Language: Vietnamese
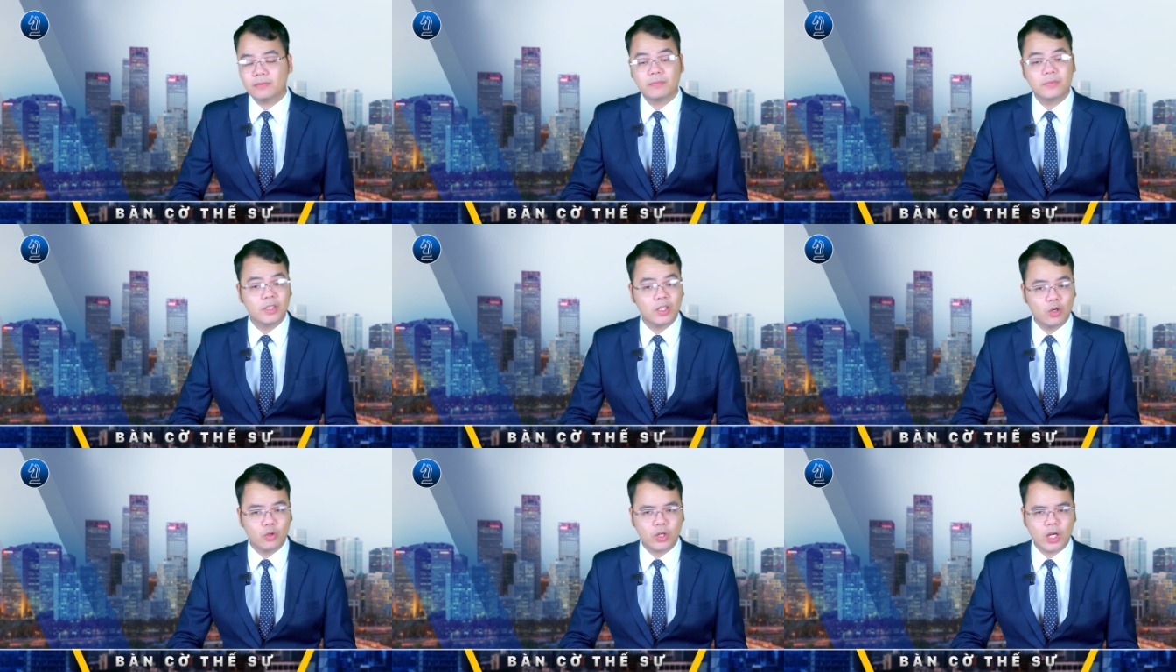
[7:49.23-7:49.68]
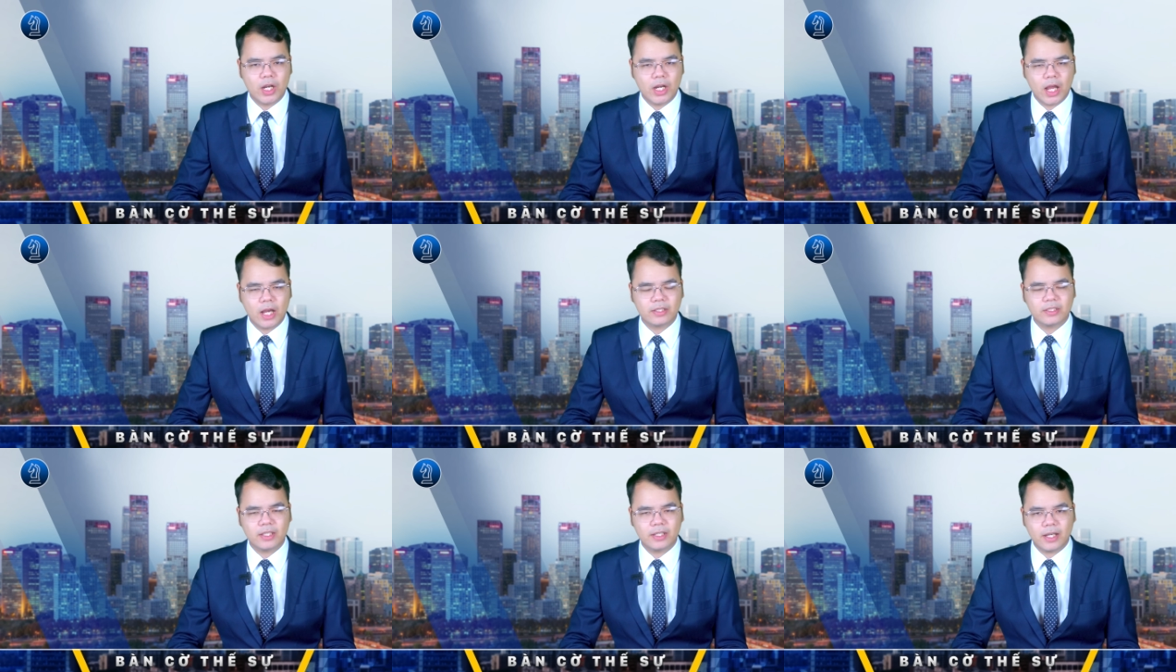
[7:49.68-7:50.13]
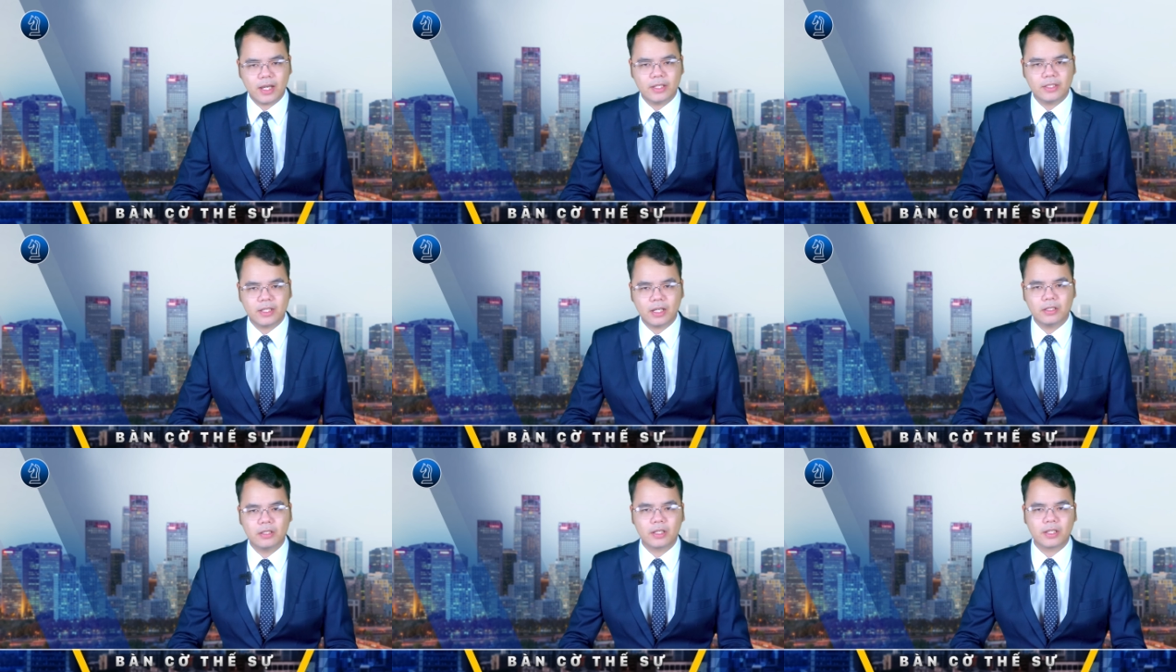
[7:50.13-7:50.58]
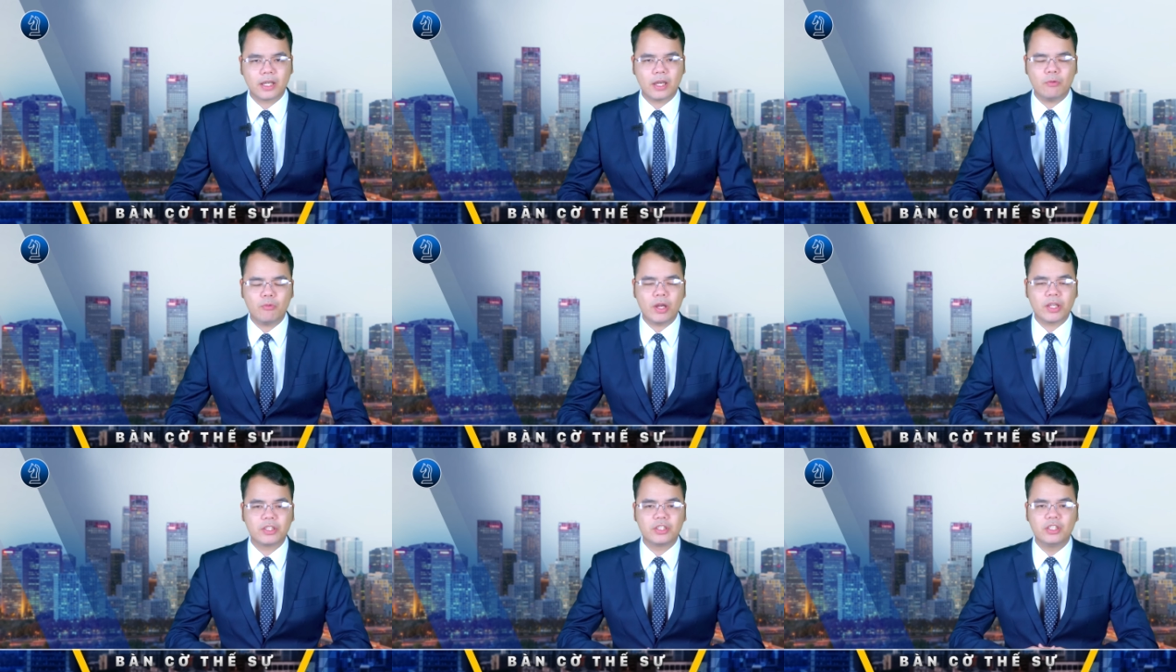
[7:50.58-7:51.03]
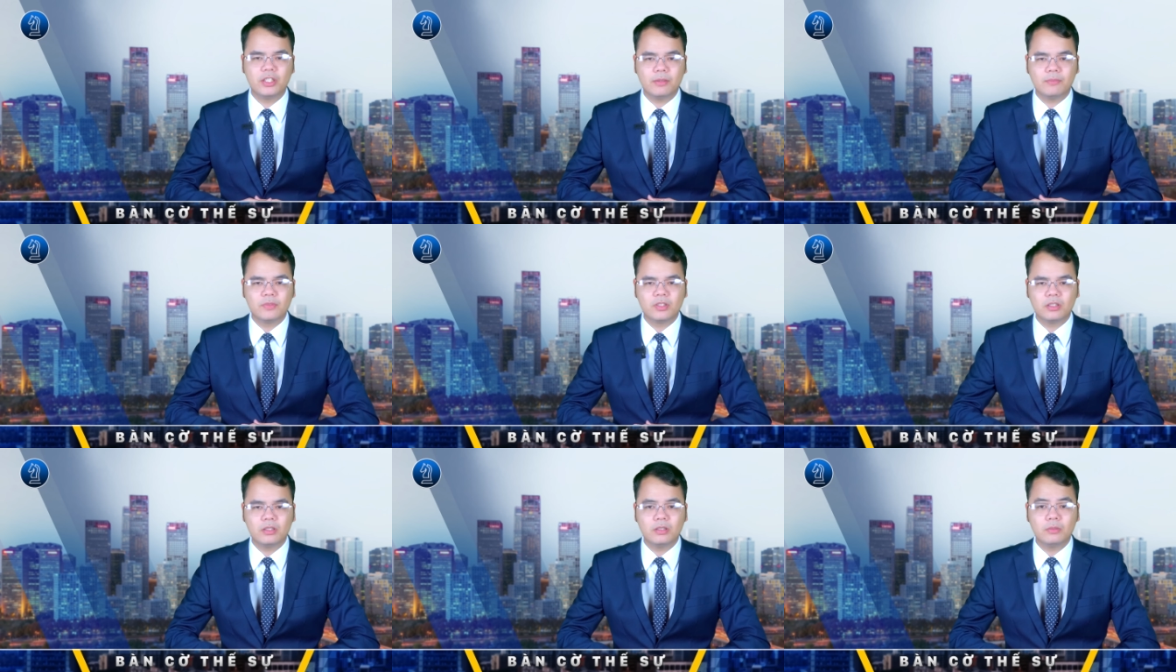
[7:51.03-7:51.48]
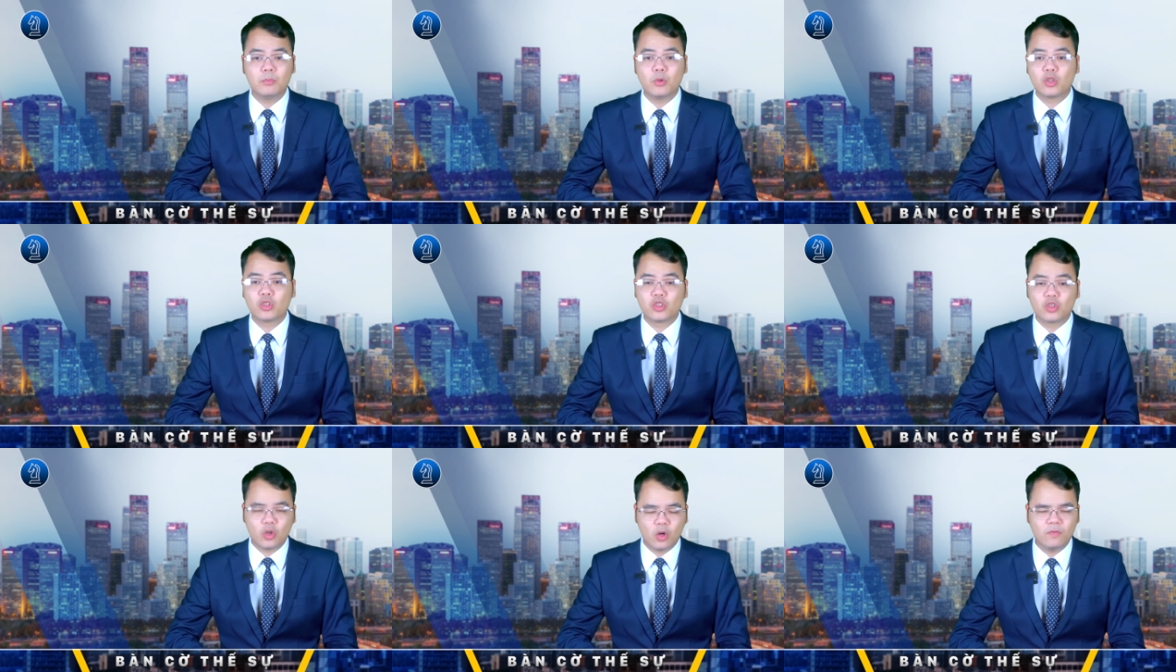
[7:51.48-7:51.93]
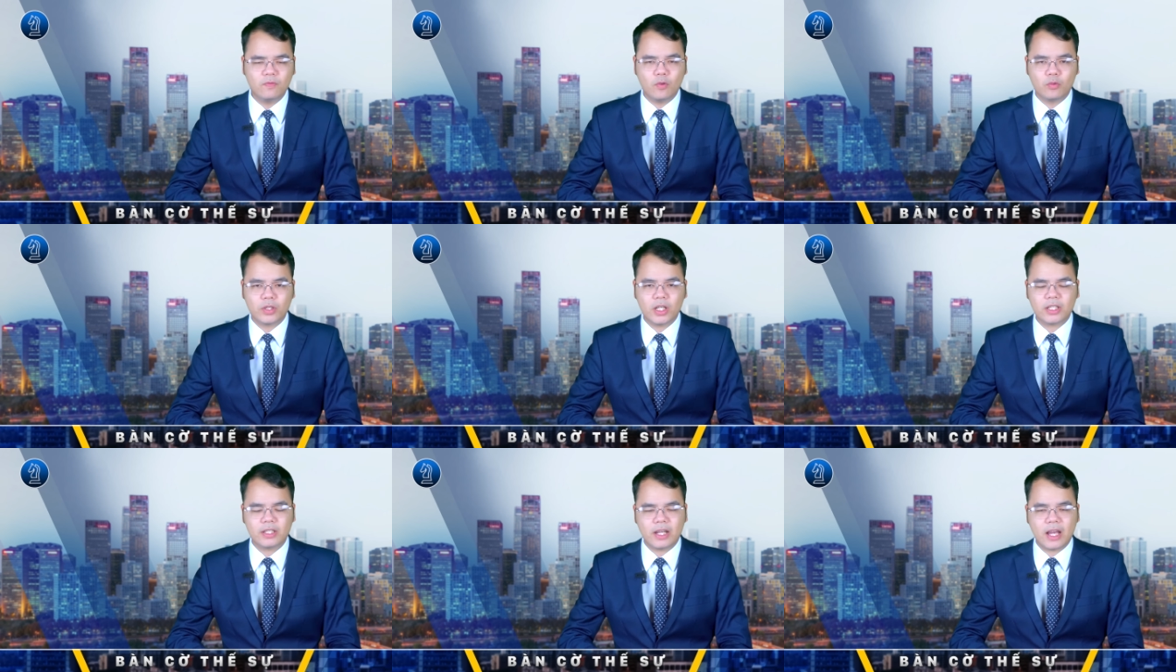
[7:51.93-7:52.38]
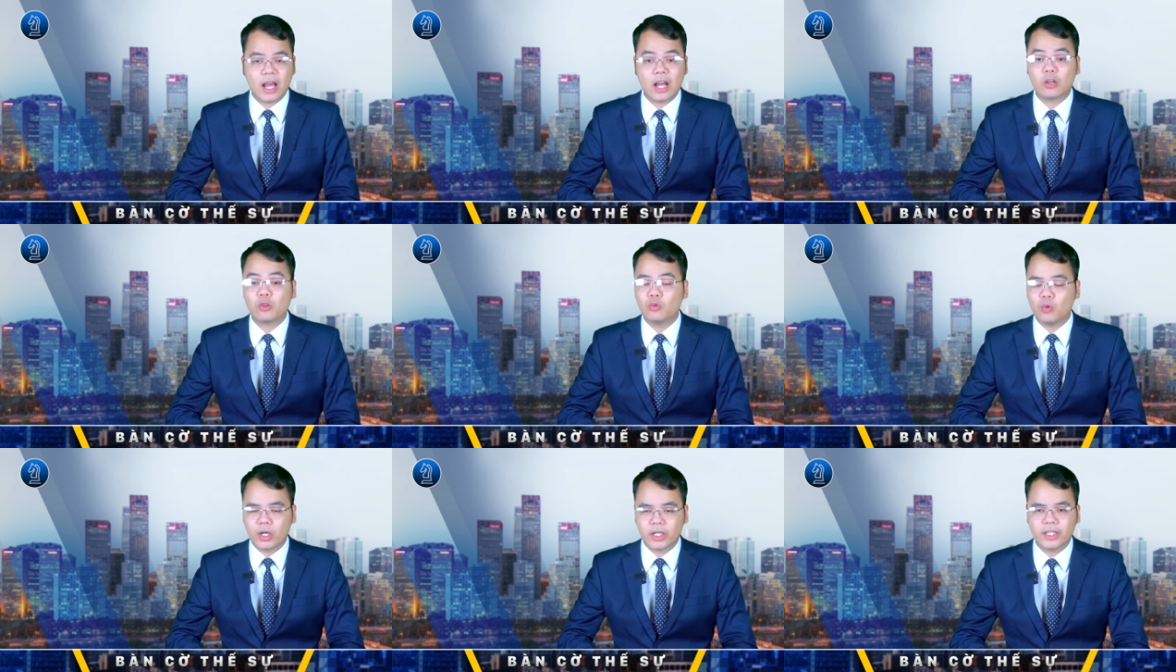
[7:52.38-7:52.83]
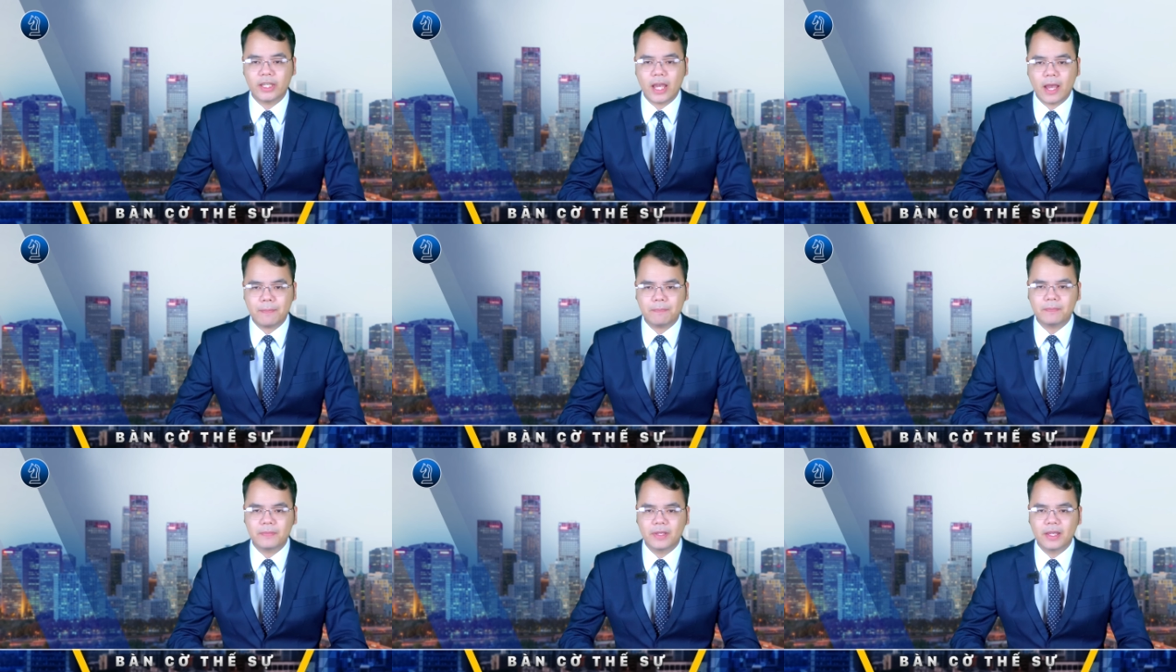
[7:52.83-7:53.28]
nhiều khả năng sẽ ngăn chặn được kế hoạch chiếm giữ một số vùng đất Nga của Kiev.